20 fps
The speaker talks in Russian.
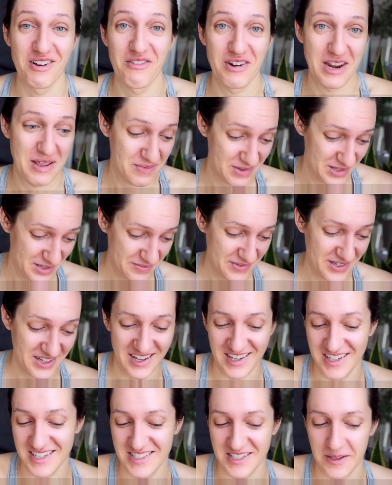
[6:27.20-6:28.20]
времени, мне
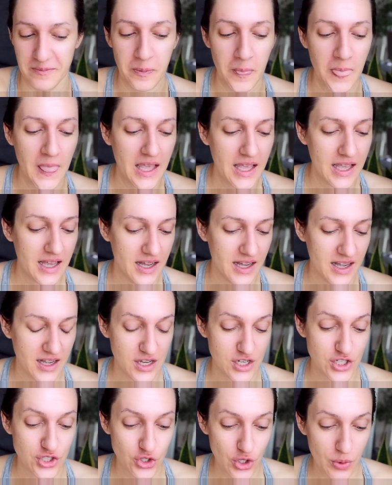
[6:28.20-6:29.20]
кажется.
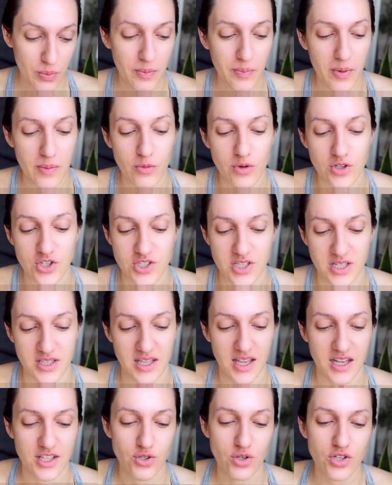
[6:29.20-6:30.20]
А, чтобы помочь с этой
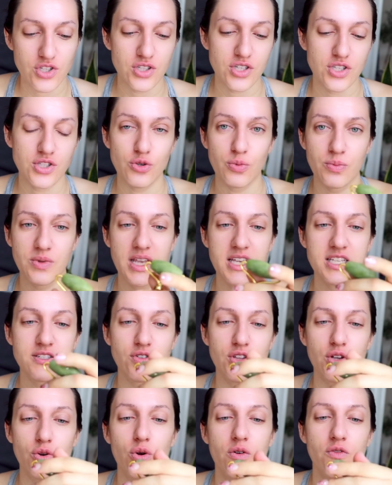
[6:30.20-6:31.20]
отечностью, у меня есть вот
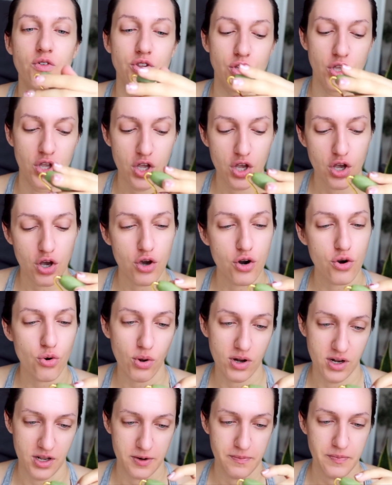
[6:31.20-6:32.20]
такой вот
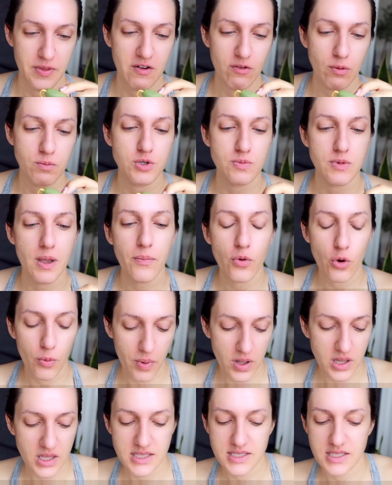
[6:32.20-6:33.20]
роллер. В общем, я
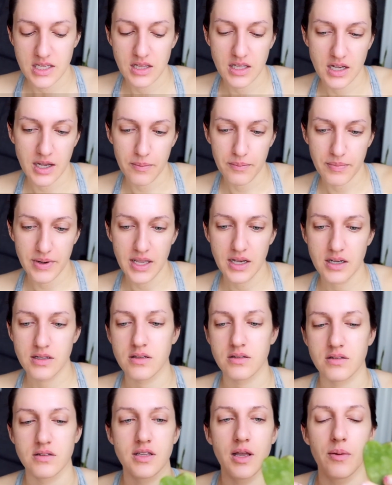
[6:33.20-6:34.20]
покупала целый
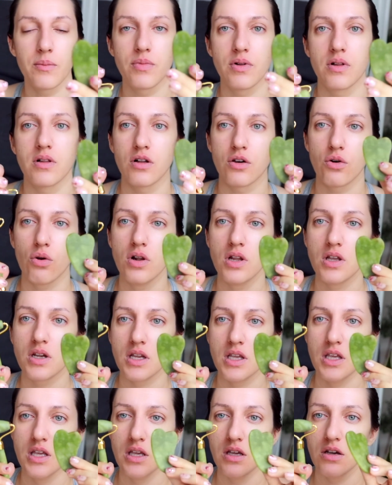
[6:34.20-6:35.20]
комплект, там был роллер
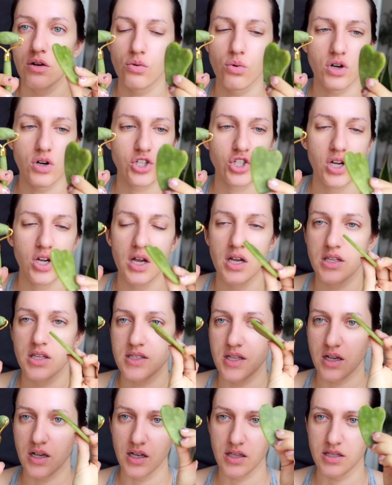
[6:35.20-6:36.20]
и гуаша, не
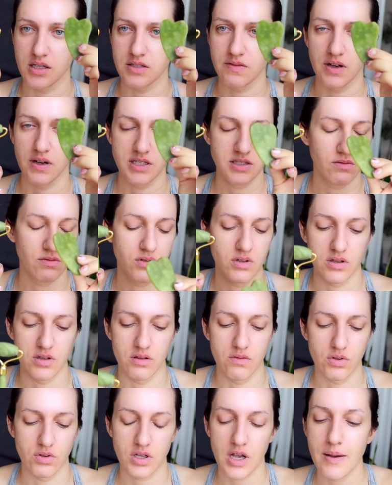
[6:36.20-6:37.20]
знаю, как называется вот этот
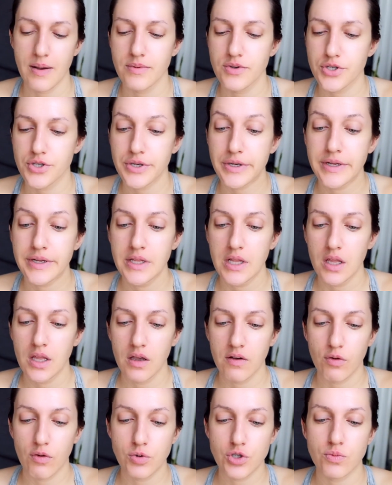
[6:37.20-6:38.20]
вот камешек.
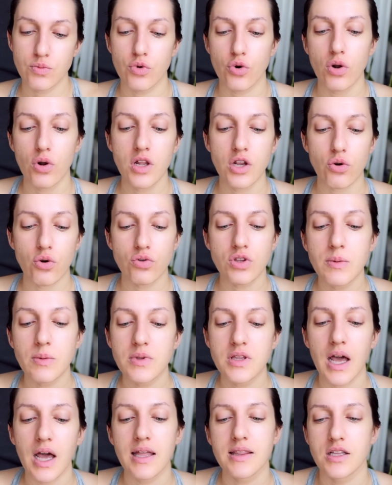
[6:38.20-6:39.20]
В общем, роллер, он
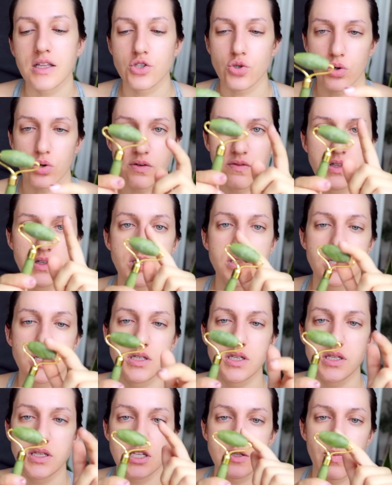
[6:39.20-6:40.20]
именно от отека. Видите,
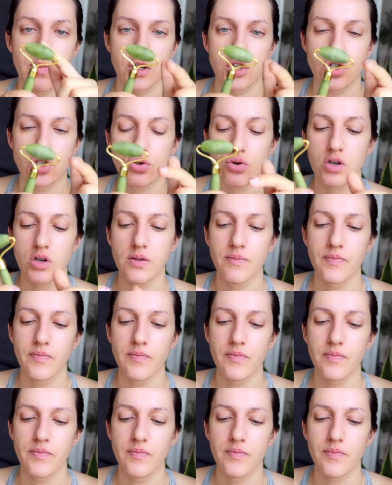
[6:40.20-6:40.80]
здесь есть большой,